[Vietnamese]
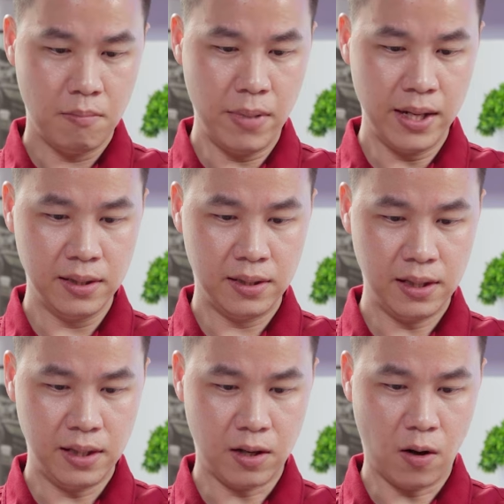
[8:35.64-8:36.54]
Mình
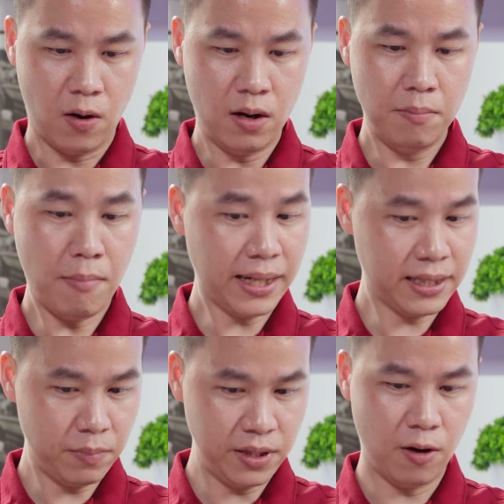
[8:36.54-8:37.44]
chỉ có hơn ba
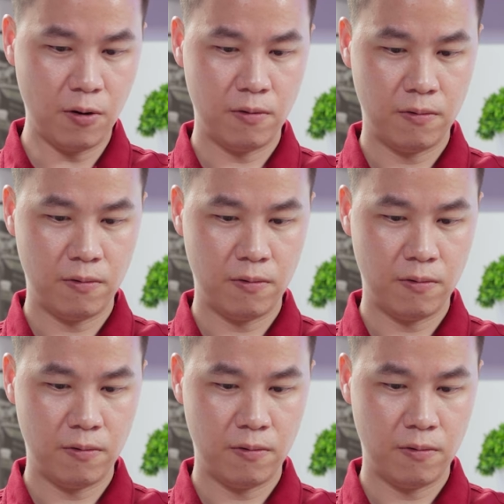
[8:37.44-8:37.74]
trăm triệu